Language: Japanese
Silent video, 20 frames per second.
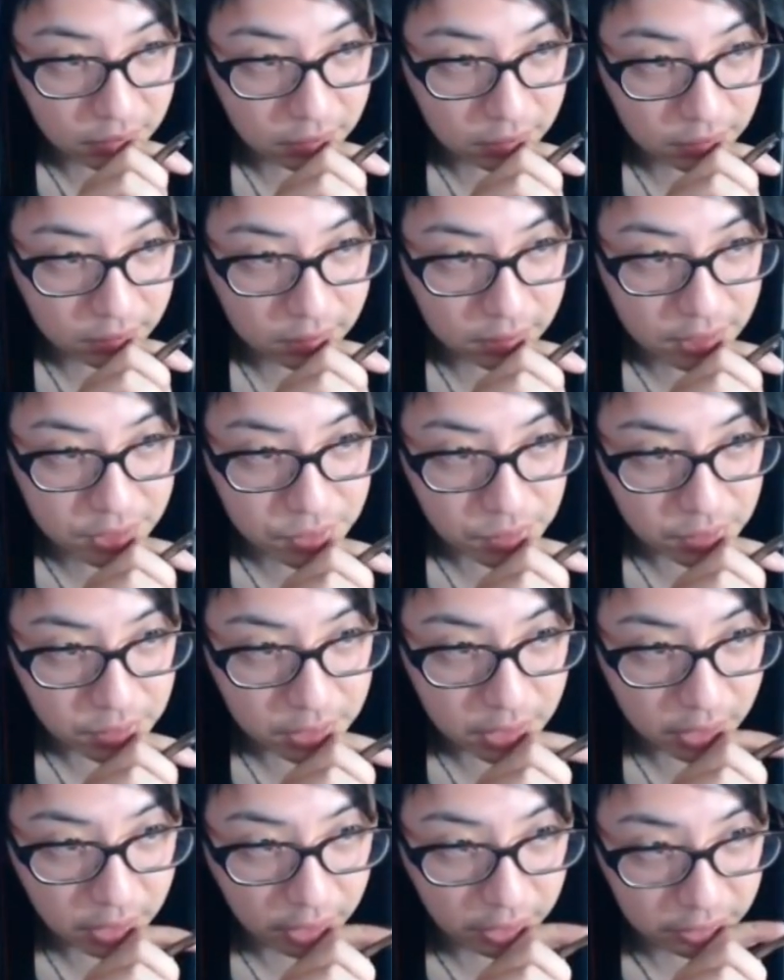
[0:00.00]
で削
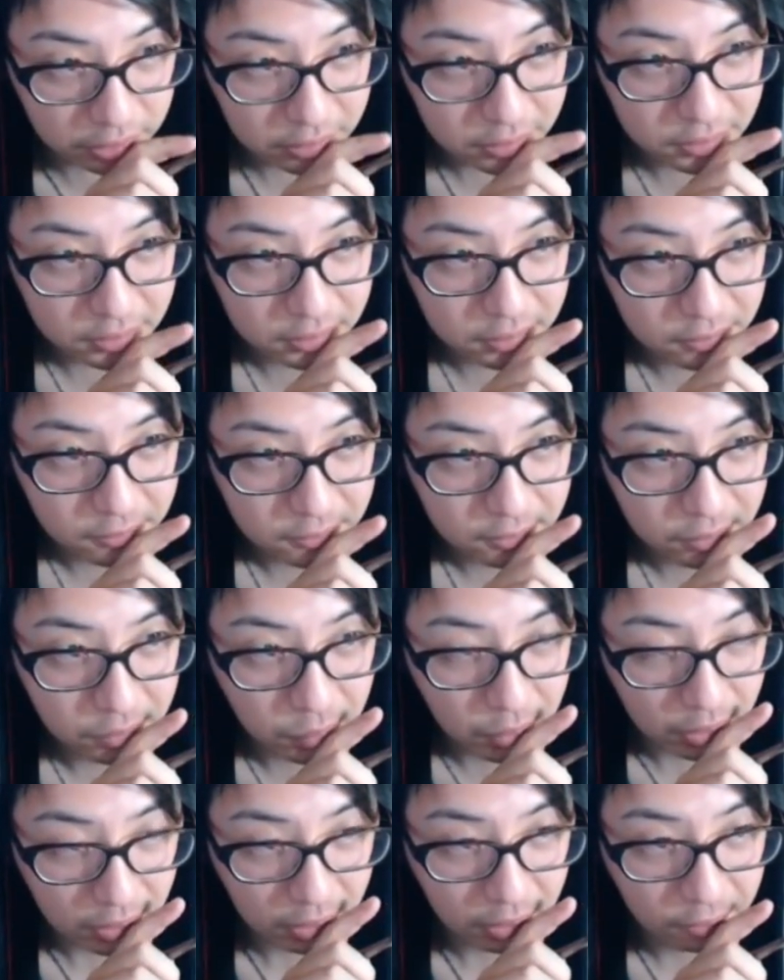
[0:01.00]
りきれない
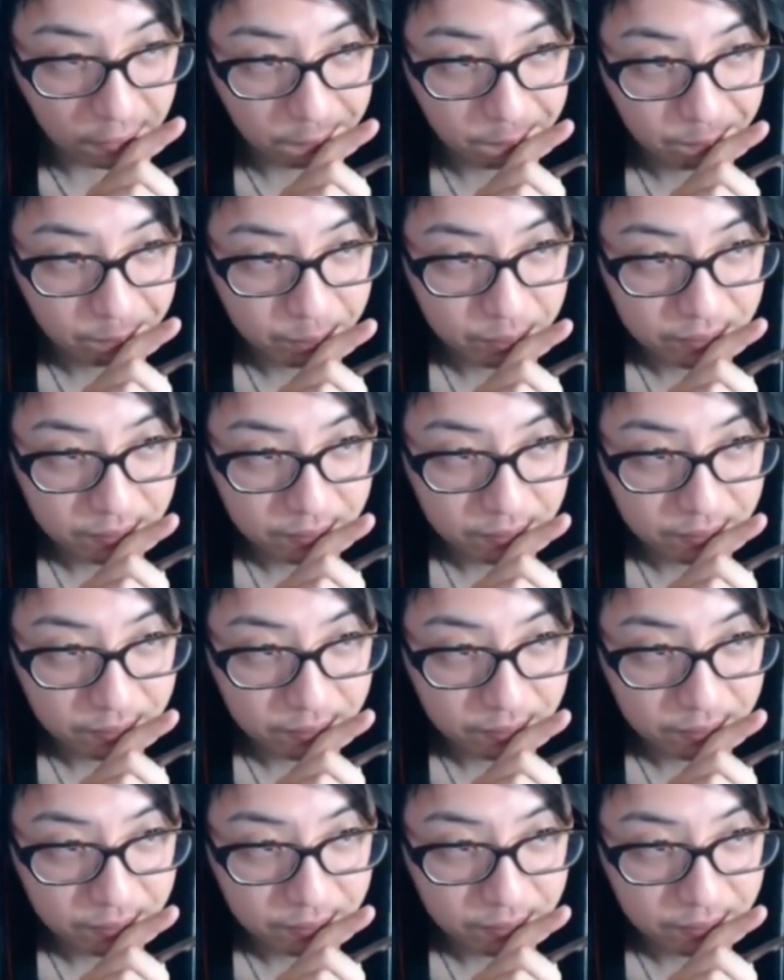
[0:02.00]
のかな。